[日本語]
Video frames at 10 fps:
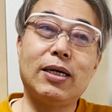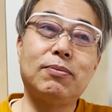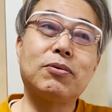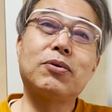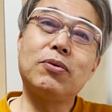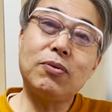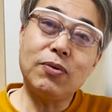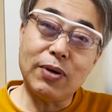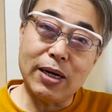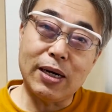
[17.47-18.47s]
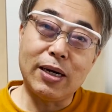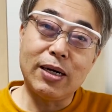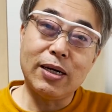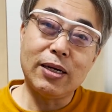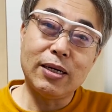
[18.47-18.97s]
もう今日は、
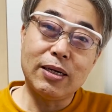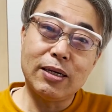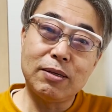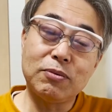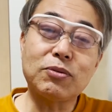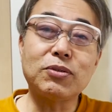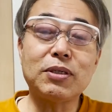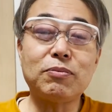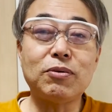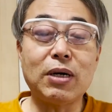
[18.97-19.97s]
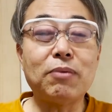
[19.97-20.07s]
もう途中でも、